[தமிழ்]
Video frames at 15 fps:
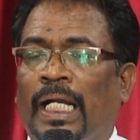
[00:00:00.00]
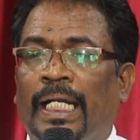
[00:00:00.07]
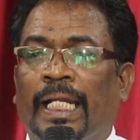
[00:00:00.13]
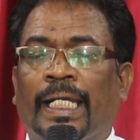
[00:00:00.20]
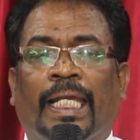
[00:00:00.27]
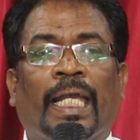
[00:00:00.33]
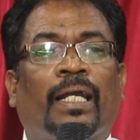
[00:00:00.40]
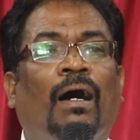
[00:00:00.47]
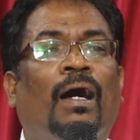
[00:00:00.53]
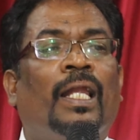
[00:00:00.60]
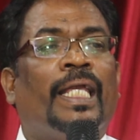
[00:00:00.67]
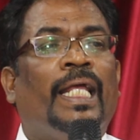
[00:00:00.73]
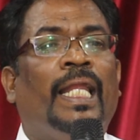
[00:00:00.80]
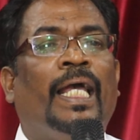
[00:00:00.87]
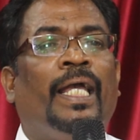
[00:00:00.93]
இன்றைக்கு
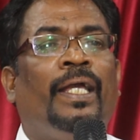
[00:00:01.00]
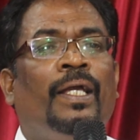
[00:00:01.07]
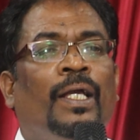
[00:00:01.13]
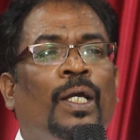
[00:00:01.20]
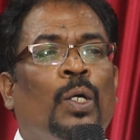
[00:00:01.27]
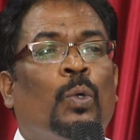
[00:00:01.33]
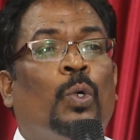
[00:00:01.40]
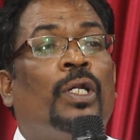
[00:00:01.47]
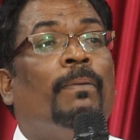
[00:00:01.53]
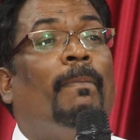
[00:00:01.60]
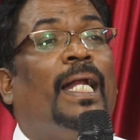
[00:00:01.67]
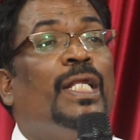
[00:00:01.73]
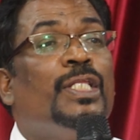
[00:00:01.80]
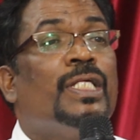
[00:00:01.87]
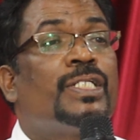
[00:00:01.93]
காலையில் ஒரு
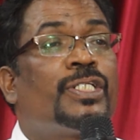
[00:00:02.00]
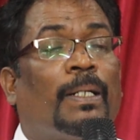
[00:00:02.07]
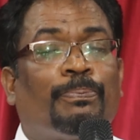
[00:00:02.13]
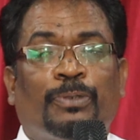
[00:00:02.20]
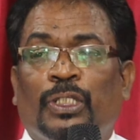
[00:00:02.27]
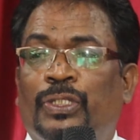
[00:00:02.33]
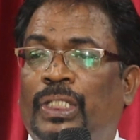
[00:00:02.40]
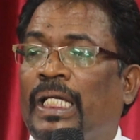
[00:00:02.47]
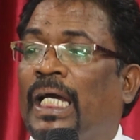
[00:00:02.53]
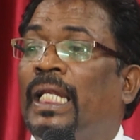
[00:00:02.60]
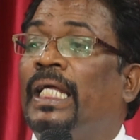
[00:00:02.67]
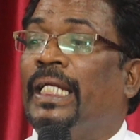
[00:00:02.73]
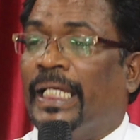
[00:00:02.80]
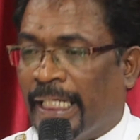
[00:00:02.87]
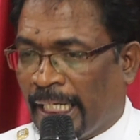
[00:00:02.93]
மனித சப்தத்தை
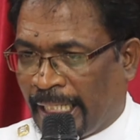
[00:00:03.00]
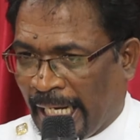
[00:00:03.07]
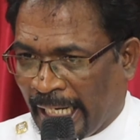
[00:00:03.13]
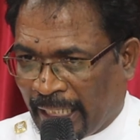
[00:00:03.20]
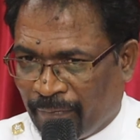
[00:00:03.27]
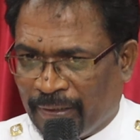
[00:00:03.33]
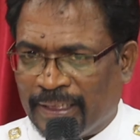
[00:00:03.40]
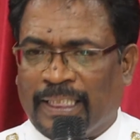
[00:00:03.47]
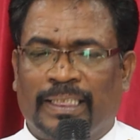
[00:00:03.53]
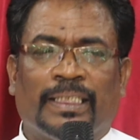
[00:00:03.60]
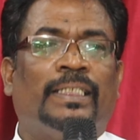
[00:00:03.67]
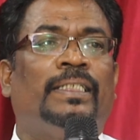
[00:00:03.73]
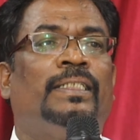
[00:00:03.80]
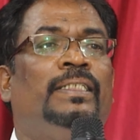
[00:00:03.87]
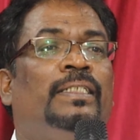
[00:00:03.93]
அல்ல நீங்கள் கேட்க வந்தது
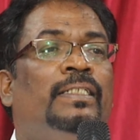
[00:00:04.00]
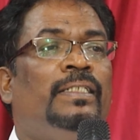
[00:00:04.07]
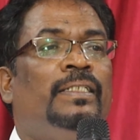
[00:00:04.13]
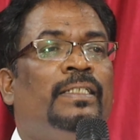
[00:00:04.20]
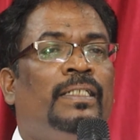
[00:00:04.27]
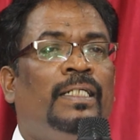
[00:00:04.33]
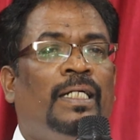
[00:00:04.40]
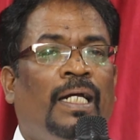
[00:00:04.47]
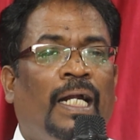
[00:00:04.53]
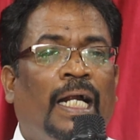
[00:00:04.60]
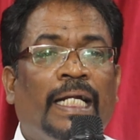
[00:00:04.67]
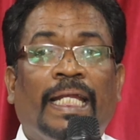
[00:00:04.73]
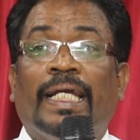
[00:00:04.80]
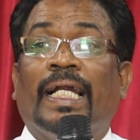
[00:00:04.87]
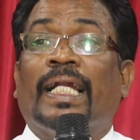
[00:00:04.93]

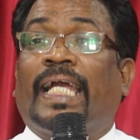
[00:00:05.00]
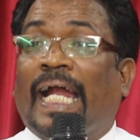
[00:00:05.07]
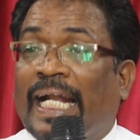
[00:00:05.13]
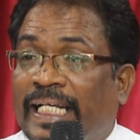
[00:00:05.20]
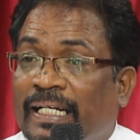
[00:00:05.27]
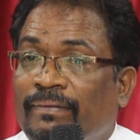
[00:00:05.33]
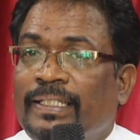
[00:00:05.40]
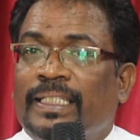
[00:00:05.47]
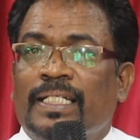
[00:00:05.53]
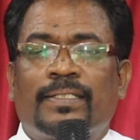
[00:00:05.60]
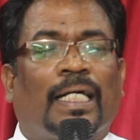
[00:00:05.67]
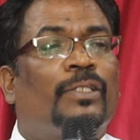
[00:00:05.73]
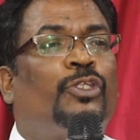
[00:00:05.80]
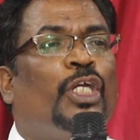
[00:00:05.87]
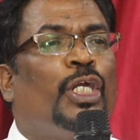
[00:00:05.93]
நீங்கள் கேட்க வந்த
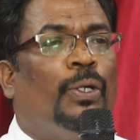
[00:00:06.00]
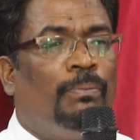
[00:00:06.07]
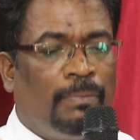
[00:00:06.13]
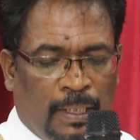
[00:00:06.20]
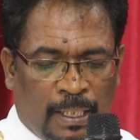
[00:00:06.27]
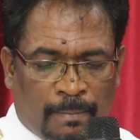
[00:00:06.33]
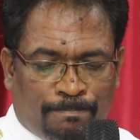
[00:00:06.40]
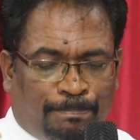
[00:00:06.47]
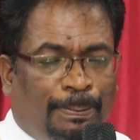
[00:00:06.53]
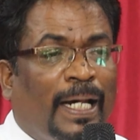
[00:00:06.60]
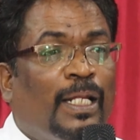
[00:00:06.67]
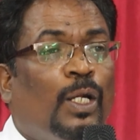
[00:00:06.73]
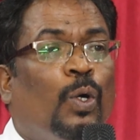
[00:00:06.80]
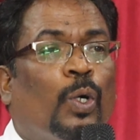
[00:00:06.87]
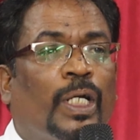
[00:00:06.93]
சத்தியம்
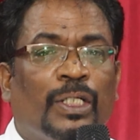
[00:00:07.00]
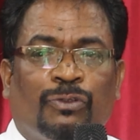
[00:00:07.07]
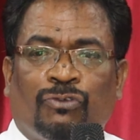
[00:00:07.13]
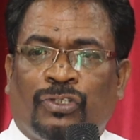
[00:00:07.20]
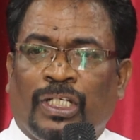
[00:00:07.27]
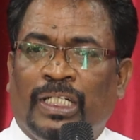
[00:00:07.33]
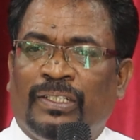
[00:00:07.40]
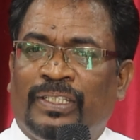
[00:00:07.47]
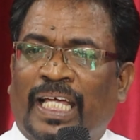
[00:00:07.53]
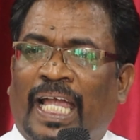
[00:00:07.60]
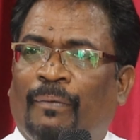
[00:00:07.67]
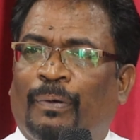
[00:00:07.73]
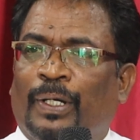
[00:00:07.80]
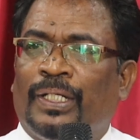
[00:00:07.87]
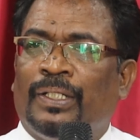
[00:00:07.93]
பரலோகத்தின்
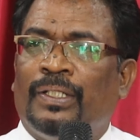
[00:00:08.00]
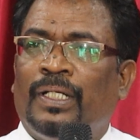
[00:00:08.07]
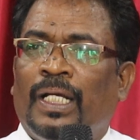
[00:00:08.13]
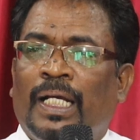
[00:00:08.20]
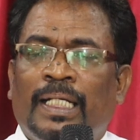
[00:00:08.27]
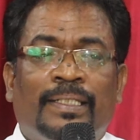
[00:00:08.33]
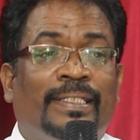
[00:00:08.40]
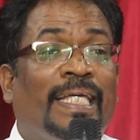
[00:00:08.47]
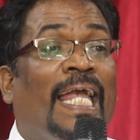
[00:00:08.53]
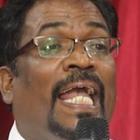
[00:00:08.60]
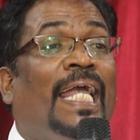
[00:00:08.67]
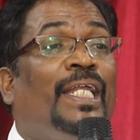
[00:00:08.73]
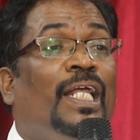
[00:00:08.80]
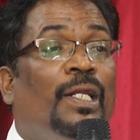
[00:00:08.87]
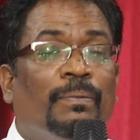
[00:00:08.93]
தேவன்
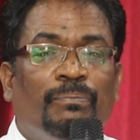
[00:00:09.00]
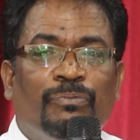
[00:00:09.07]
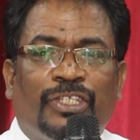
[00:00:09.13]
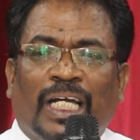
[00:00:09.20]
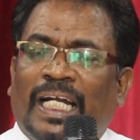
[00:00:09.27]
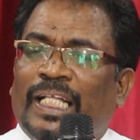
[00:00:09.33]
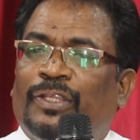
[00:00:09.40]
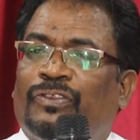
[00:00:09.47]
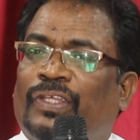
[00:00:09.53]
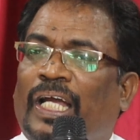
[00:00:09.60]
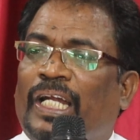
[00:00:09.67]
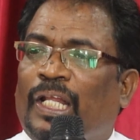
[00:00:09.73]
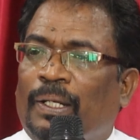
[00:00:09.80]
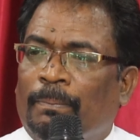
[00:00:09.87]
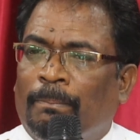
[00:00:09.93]
தேனிலும்
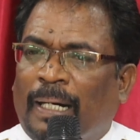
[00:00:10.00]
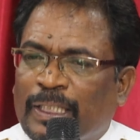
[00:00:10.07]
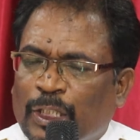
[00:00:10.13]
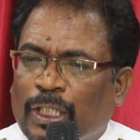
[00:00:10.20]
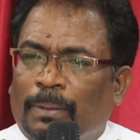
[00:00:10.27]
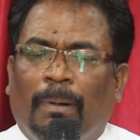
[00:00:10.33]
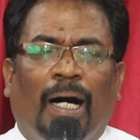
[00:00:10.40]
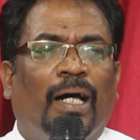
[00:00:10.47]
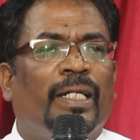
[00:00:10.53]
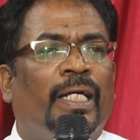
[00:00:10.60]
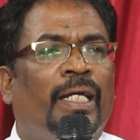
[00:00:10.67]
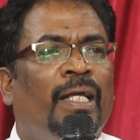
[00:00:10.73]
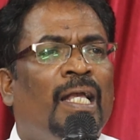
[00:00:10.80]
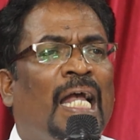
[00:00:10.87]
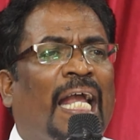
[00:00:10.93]
தெளித்தெனிலும் மதுரமான
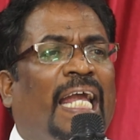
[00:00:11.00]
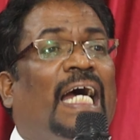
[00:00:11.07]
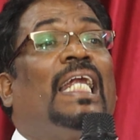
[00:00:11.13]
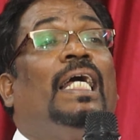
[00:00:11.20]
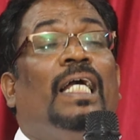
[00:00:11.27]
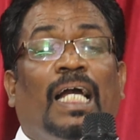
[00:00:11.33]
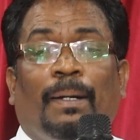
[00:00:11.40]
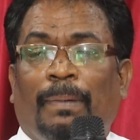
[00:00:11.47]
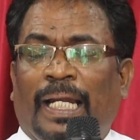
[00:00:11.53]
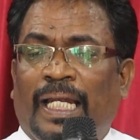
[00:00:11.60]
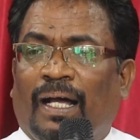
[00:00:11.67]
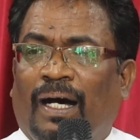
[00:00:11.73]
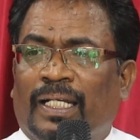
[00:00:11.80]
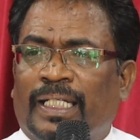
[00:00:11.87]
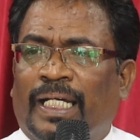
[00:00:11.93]

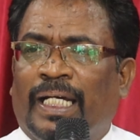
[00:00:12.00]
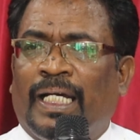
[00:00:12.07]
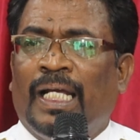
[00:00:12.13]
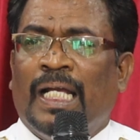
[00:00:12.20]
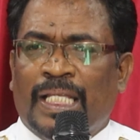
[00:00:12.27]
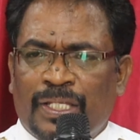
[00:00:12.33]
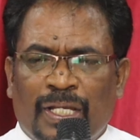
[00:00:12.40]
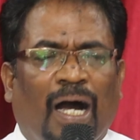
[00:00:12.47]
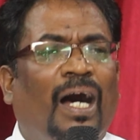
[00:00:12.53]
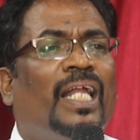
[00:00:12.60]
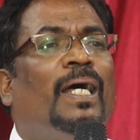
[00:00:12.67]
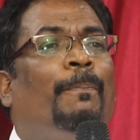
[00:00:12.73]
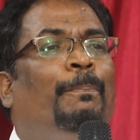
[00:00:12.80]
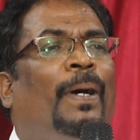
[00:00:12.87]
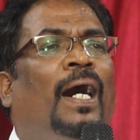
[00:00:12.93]
களங்கமில்லாத
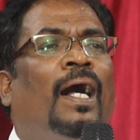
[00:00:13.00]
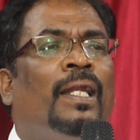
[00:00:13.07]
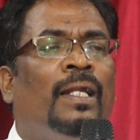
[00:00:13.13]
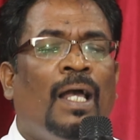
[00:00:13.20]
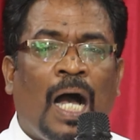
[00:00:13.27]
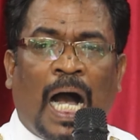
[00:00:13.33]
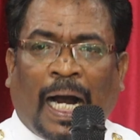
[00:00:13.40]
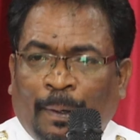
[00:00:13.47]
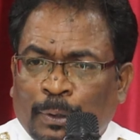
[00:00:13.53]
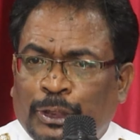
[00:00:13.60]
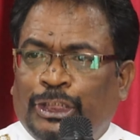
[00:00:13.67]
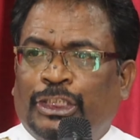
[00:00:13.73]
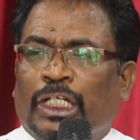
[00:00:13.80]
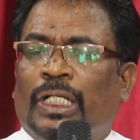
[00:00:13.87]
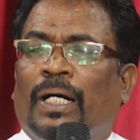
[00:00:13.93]
ஞானப்பால்
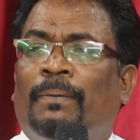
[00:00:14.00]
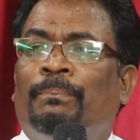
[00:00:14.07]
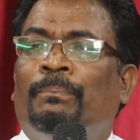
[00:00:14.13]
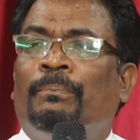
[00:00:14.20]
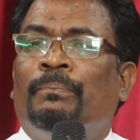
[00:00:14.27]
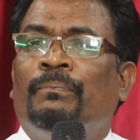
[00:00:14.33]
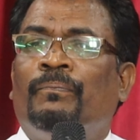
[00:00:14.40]
ஔஷதம்